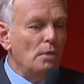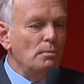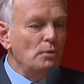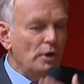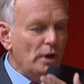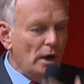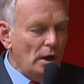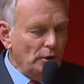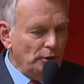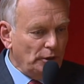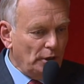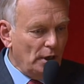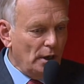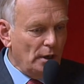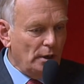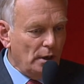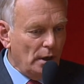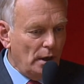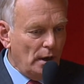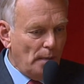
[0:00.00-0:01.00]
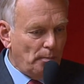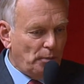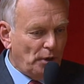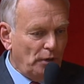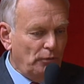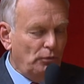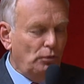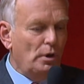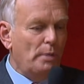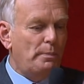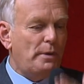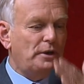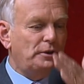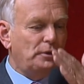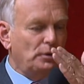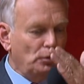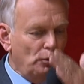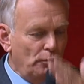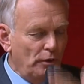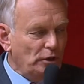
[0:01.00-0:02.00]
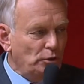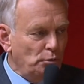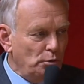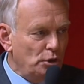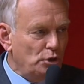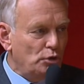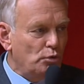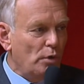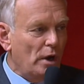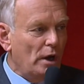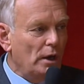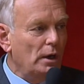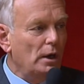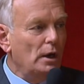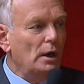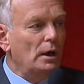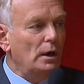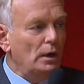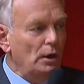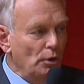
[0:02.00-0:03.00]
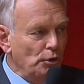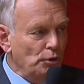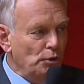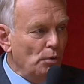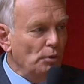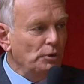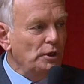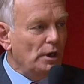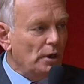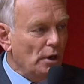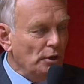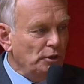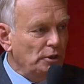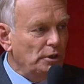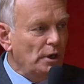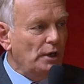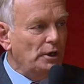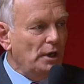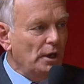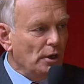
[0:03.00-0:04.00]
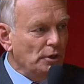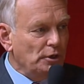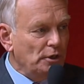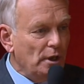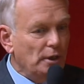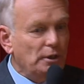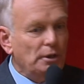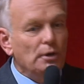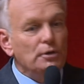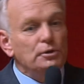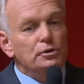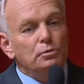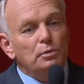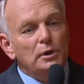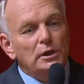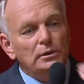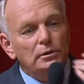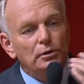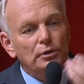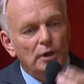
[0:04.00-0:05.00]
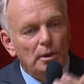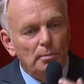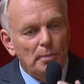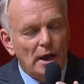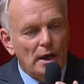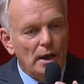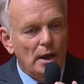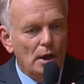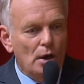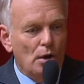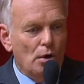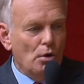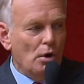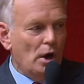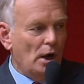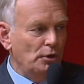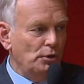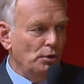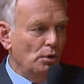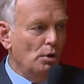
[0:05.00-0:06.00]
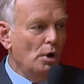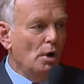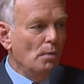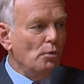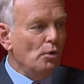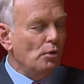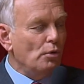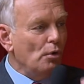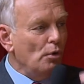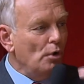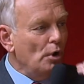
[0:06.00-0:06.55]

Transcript: comme le calendrier l'a prévu à partir du 28 juin, le nom des candidats et des candidates. Et ensuite, le débat aura lieu pour